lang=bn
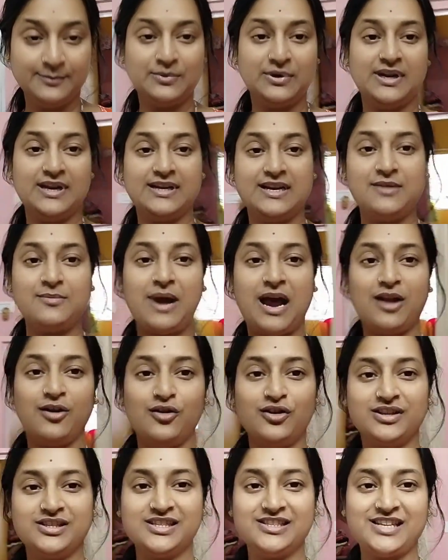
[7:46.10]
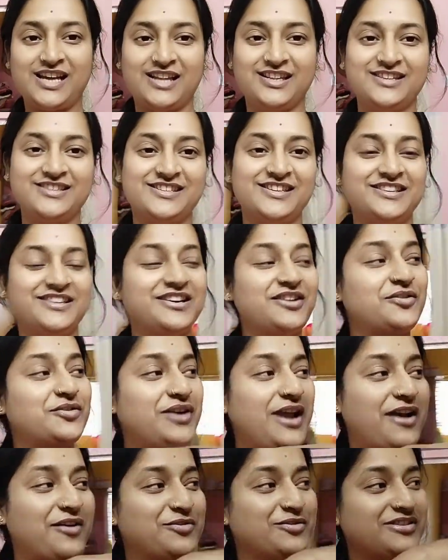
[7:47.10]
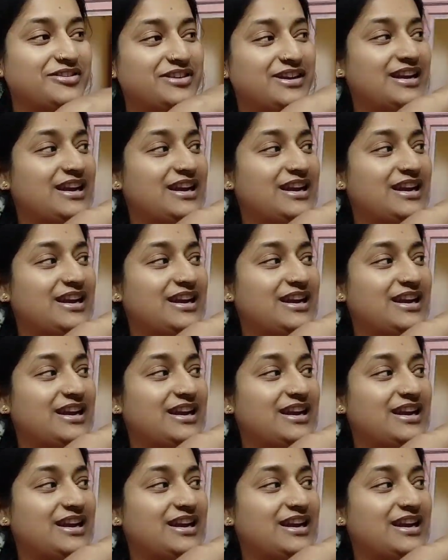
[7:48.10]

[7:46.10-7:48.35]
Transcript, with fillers: বলে এটাই ভালো হয়েছে ছাদে ছাদে কারণ এখন